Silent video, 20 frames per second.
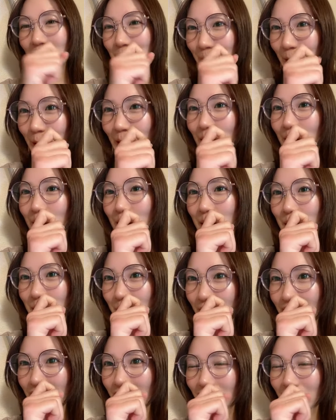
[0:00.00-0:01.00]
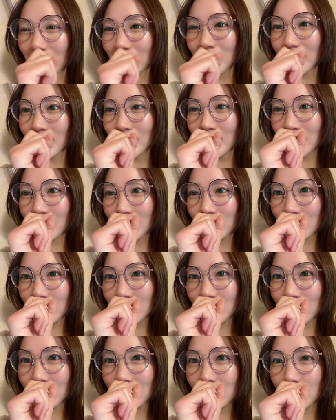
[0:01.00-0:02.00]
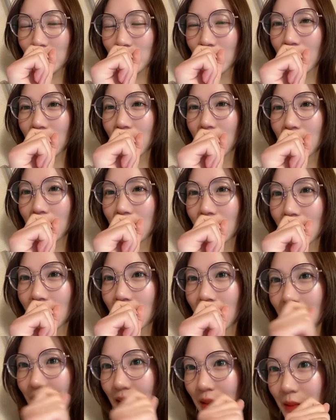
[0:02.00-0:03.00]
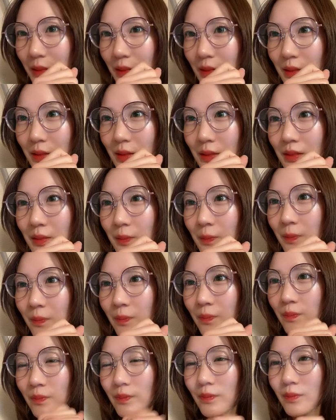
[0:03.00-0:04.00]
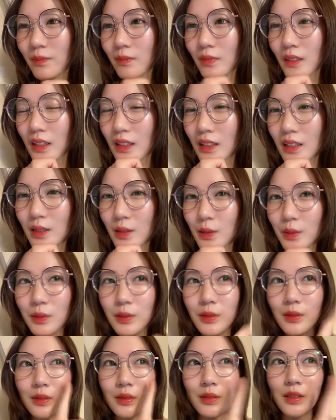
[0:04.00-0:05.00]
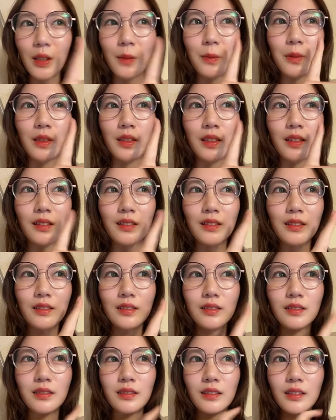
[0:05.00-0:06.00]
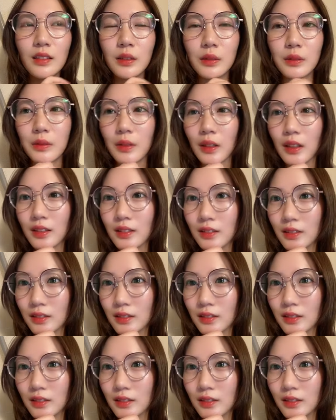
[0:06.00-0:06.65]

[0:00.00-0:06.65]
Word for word: でも今日はまだいけてる一食食べた今日は